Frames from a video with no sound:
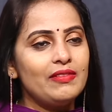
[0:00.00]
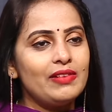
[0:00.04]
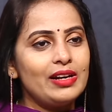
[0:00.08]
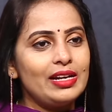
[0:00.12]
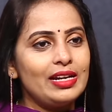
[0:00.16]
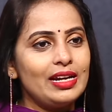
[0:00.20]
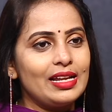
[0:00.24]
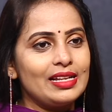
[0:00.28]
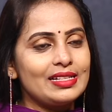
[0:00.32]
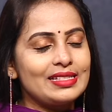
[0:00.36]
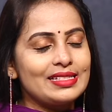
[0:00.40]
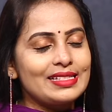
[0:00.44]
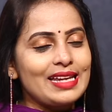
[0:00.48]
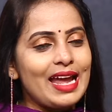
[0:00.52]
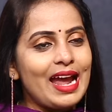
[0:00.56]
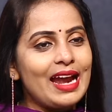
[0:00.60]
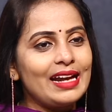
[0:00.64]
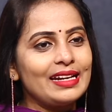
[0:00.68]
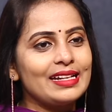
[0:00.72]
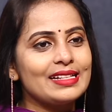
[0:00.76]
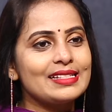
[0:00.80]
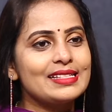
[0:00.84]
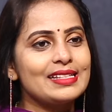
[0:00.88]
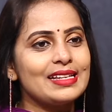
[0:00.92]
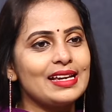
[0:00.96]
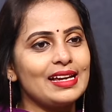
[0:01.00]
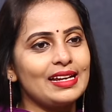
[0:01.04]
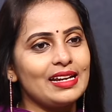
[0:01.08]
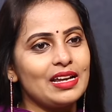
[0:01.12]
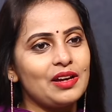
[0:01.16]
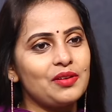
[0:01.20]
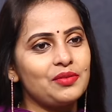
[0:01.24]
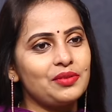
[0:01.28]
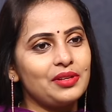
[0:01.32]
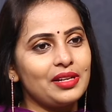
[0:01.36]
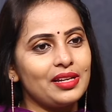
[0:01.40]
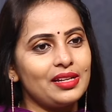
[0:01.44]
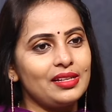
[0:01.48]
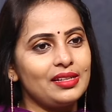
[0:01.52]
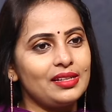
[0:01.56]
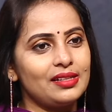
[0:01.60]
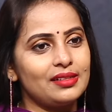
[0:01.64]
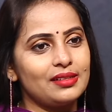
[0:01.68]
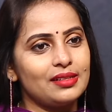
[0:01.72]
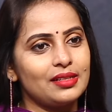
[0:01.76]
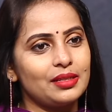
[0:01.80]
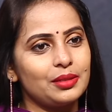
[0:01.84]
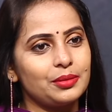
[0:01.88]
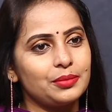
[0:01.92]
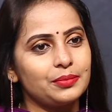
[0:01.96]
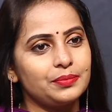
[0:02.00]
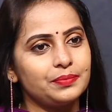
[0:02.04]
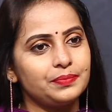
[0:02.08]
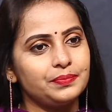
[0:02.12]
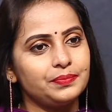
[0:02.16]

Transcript: వాళ్ళ స్ట్రాటజీ ఎలా ఉండాలి అంటారు